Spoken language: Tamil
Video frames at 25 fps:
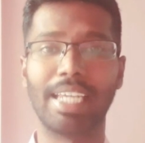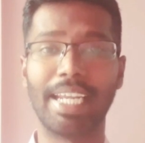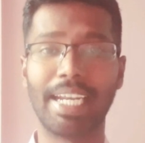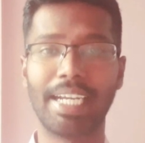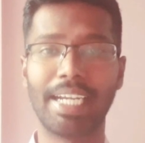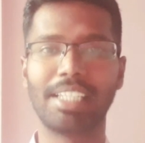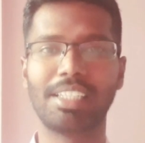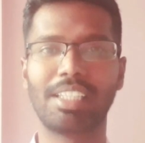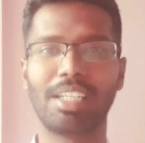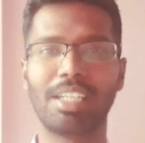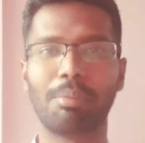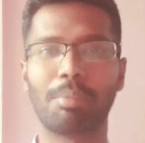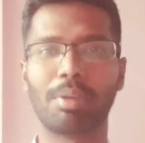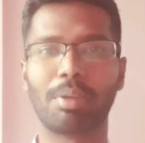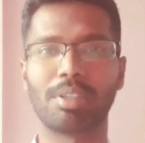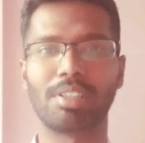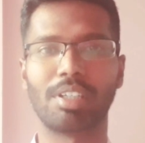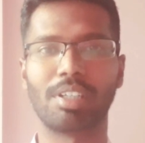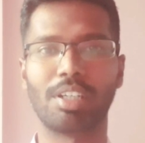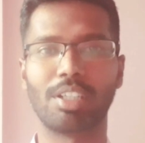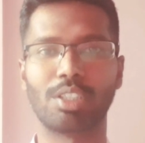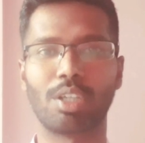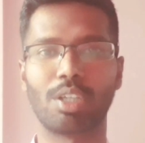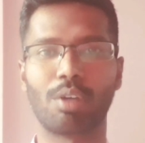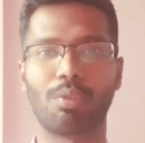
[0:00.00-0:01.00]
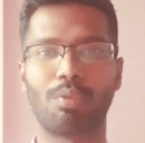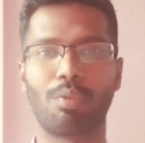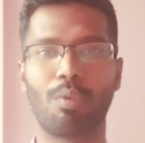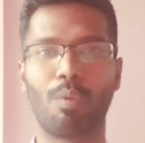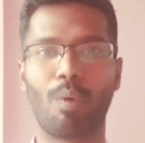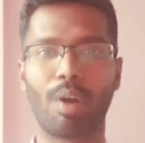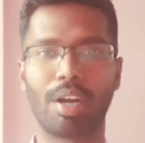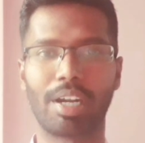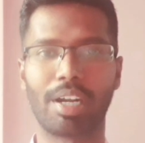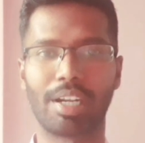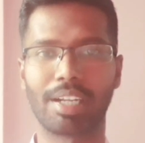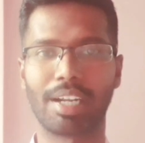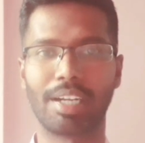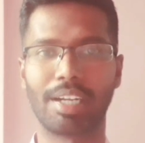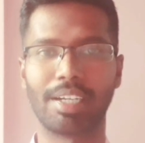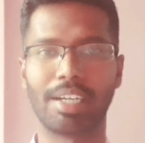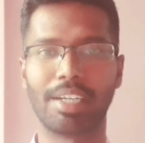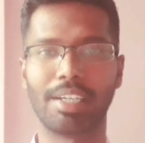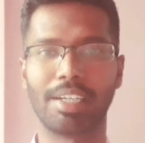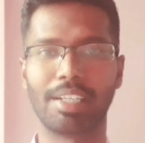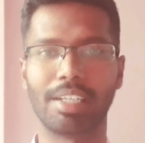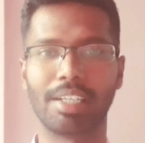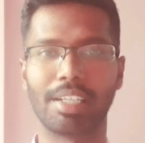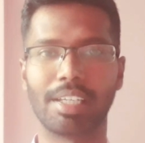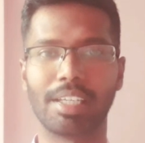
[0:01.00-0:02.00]
எயிட்டி த்ரீ பர்சன்டேஜ் ஆஃப் வாட்டர்
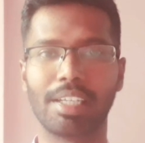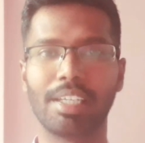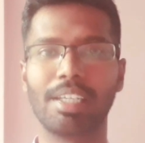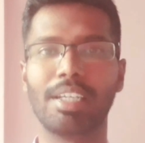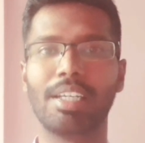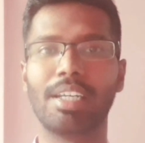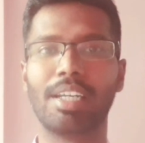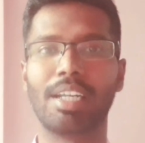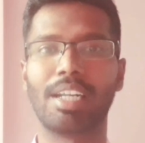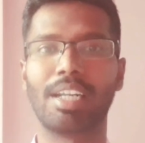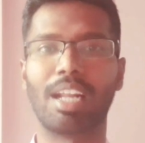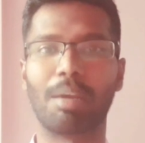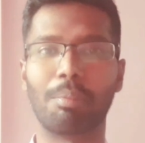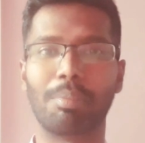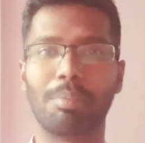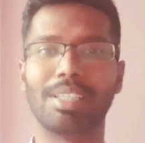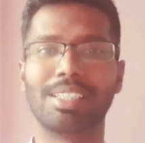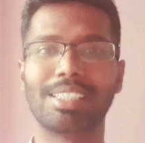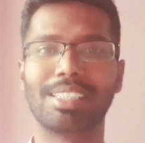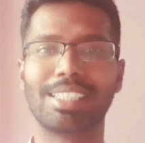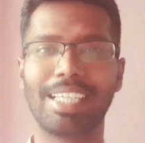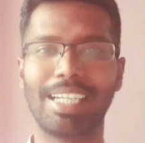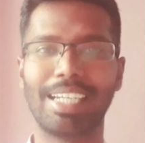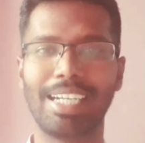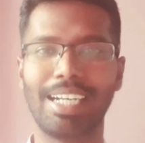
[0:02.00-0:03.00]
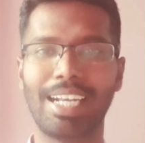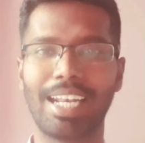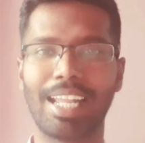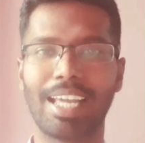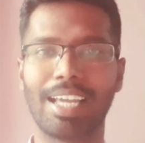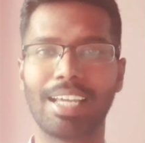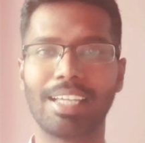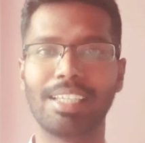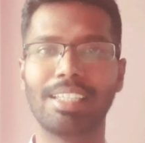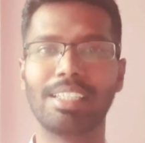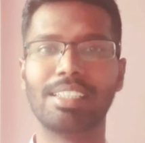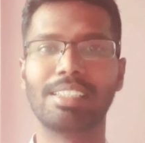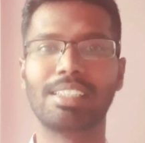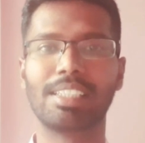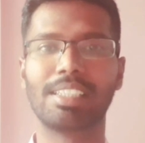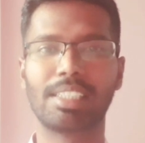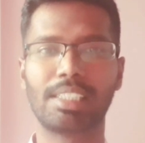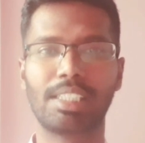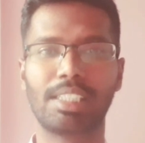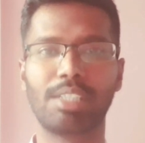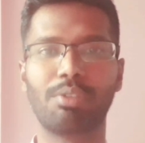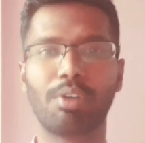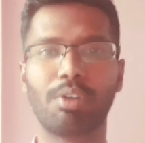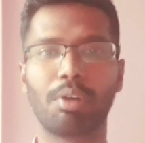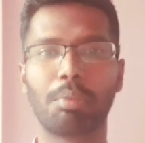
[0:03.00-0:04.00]
கண்டென்ட் இருக்குது நம்ம ஸ்கின்னில்
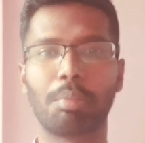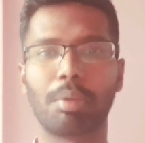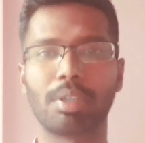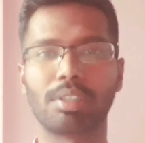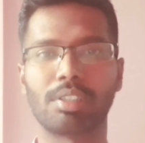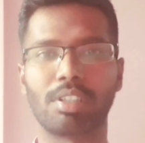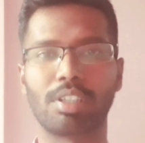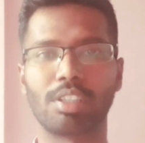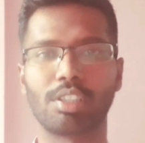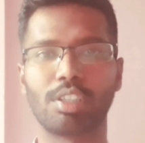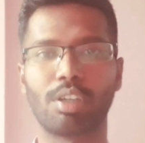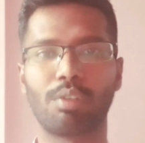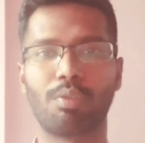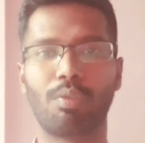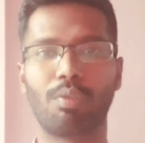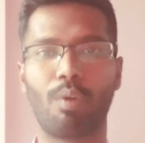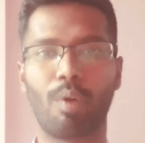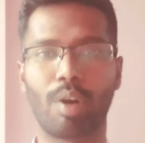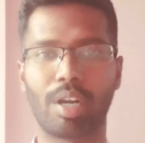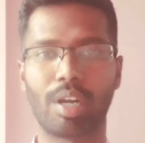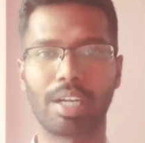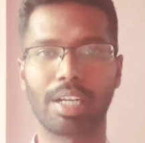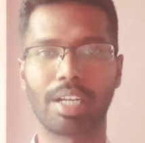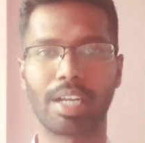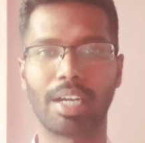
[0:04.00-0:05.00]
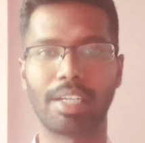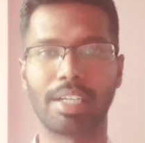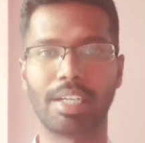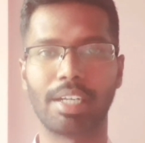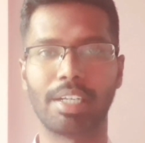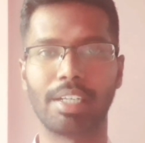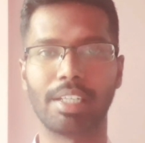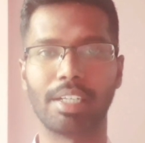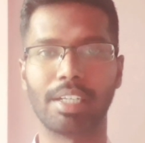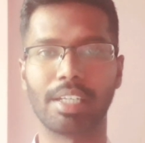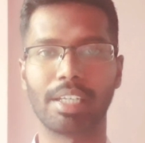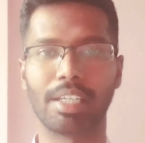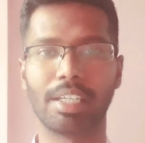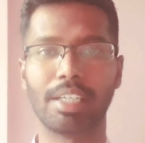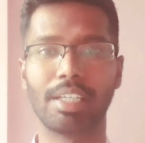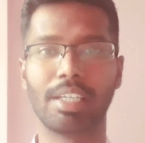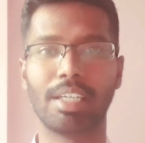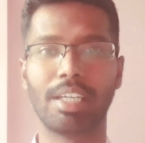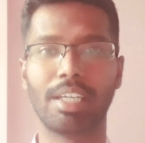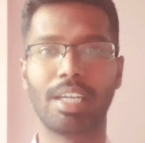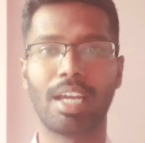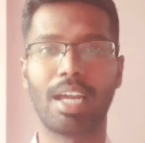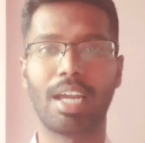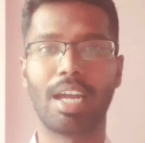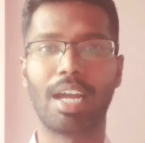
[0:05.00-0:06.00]
சிக்ஸ்டி ஃபோர் பர்சன்டேஜ் ஆஃப் வாட்டர் கண்டென்ட்
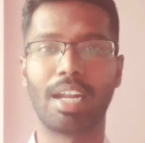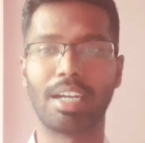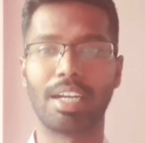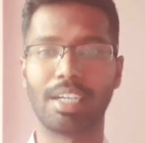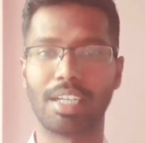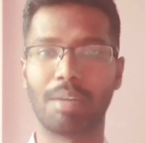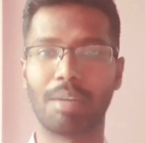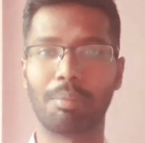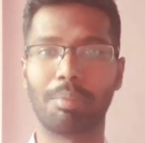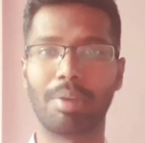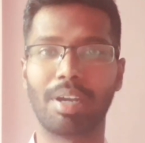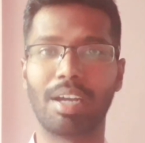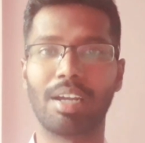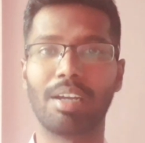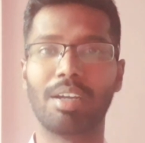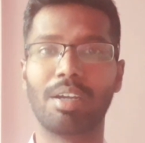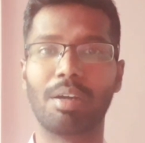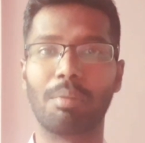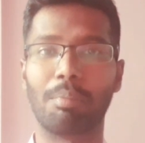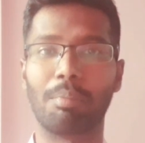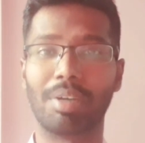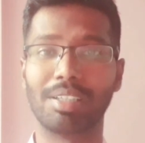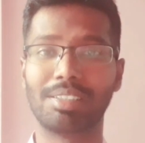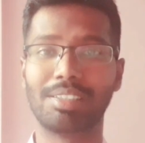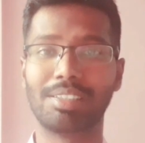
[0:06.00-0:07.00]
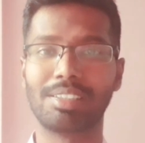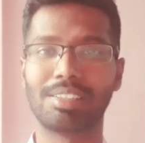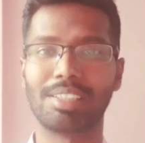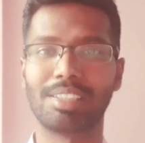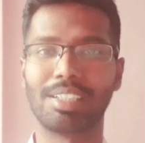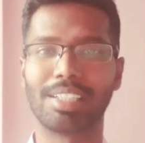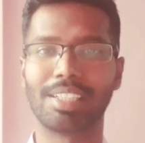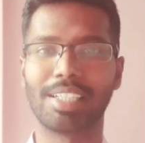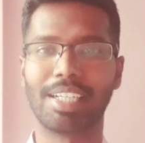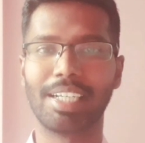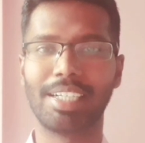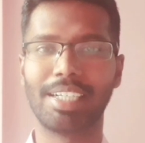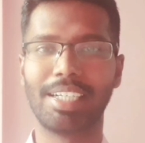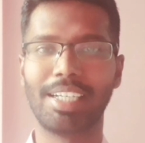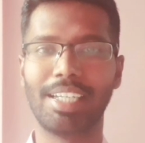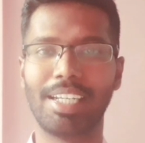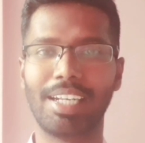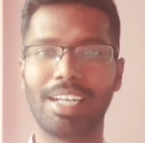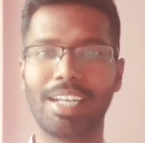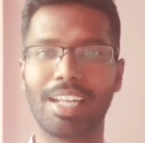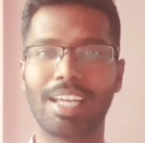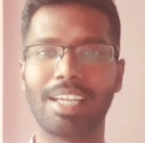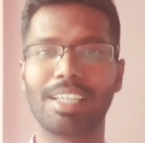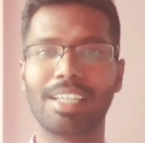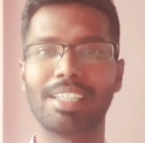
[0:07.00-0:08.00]
இருக்குது அண்ட் நம்ம மசில்ஸ் அண்ட்
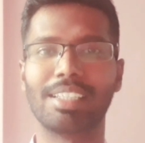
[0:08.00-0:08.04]
கிட்னியில்